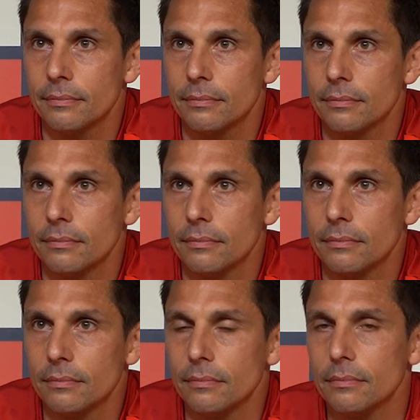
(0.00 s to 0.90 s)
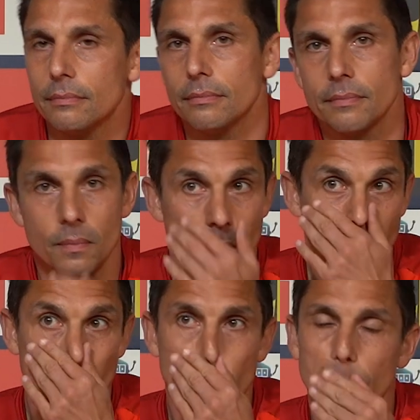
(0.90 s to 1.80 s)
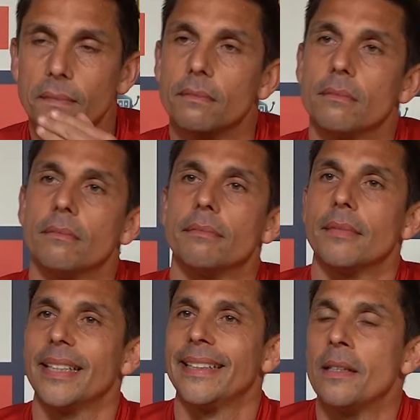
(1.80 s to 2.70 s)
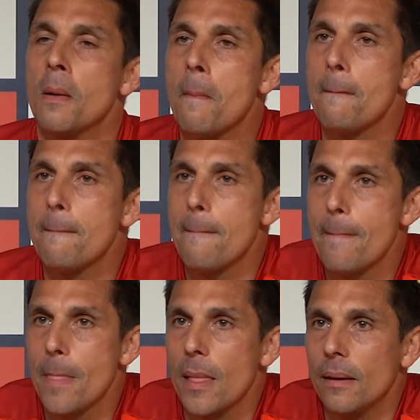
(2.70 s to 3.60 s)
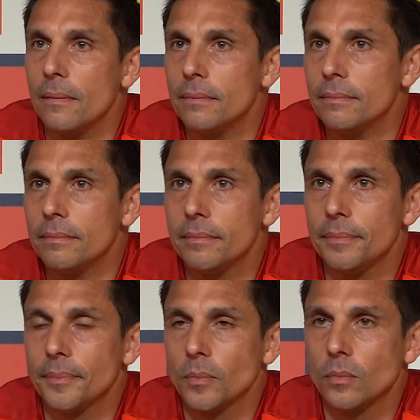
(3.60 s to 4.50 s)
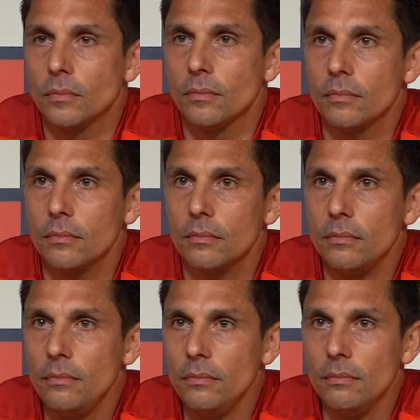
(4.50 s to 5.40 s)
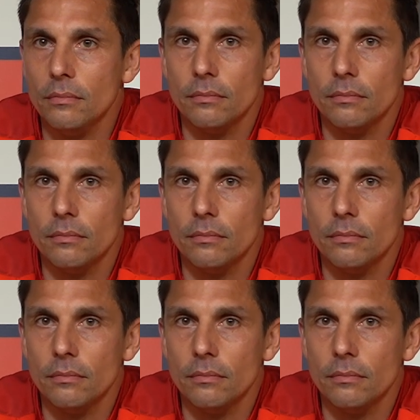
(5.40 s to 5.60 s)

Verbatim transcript: Ja, dann schließe ich einfach noch eine Personalfrage an. Weißt du dann schon, wie du es im Sturm angehen wirst?